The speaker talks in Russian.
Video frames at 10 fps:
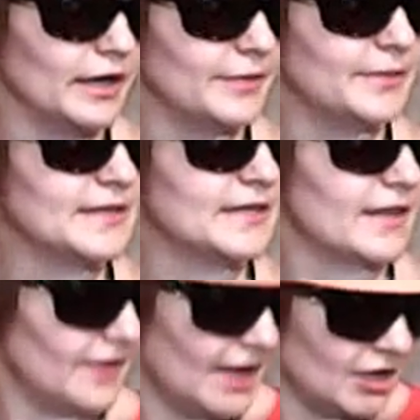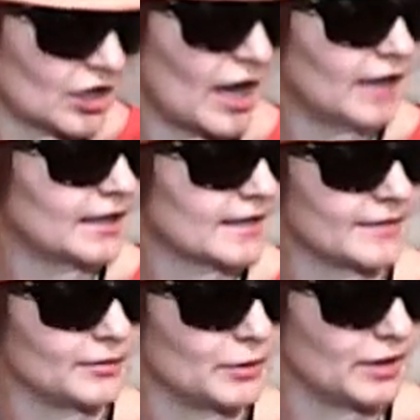И представляешь, она
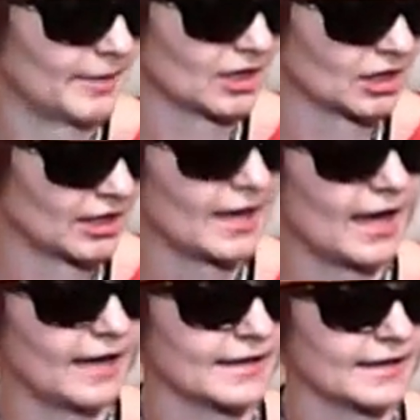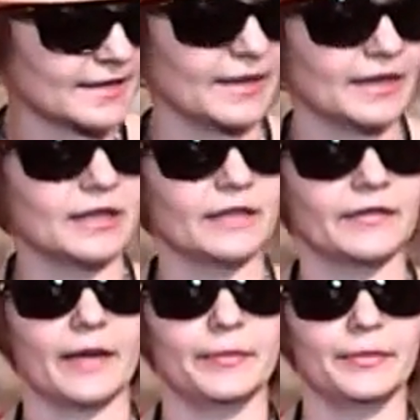со мной не пошла, она смотрела в
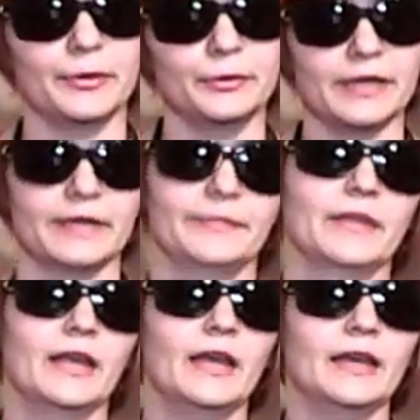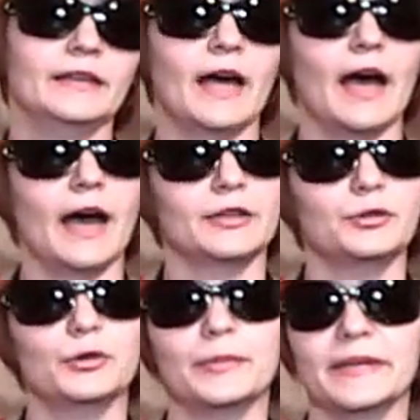компьютере на
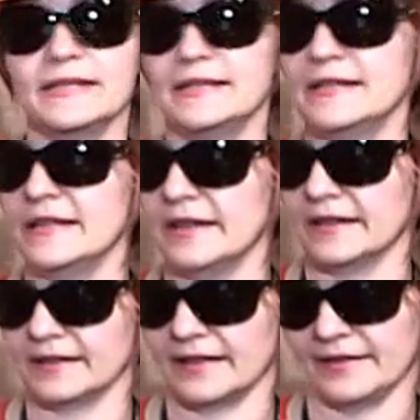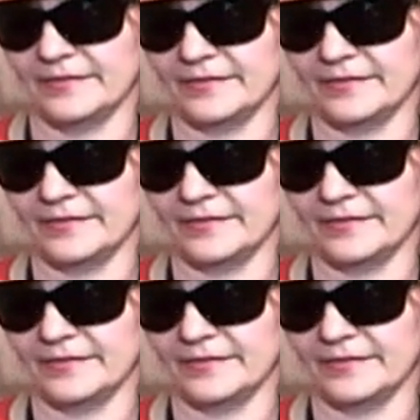Артема Нестеренко.